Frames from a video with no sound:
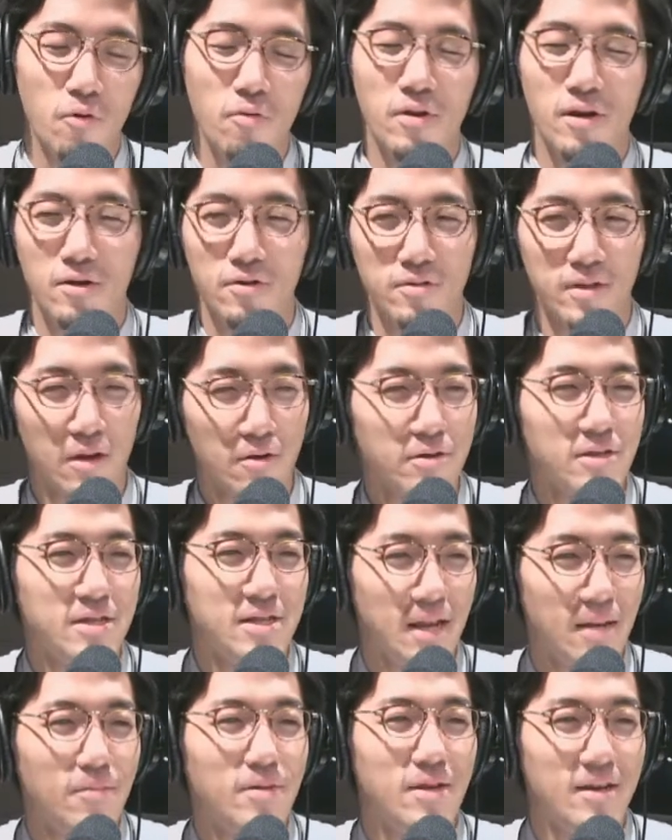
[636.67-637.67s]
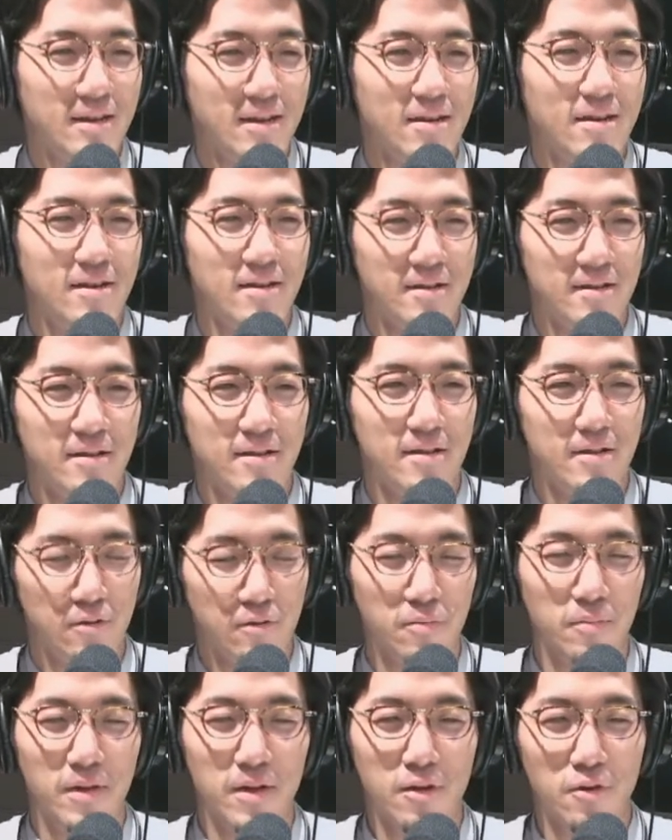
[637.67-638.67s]
音楽楽しいなみたいななるほどね
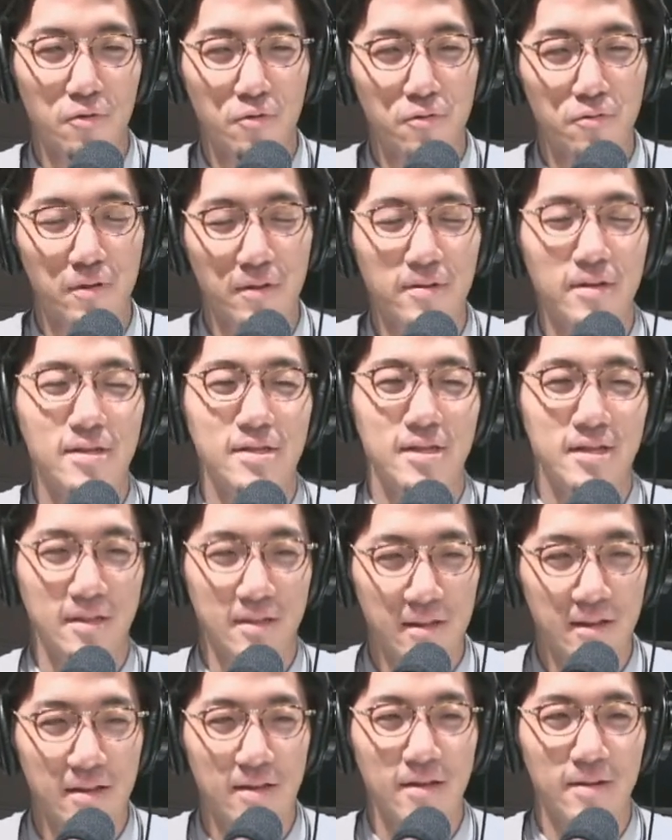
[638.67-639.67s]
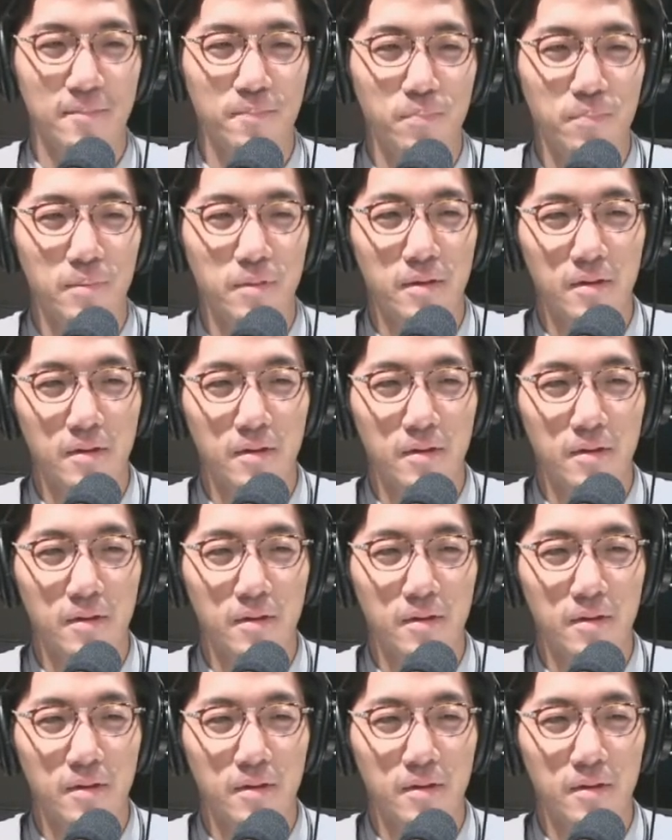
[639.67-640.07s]
勉強のこと忘れちゃってあで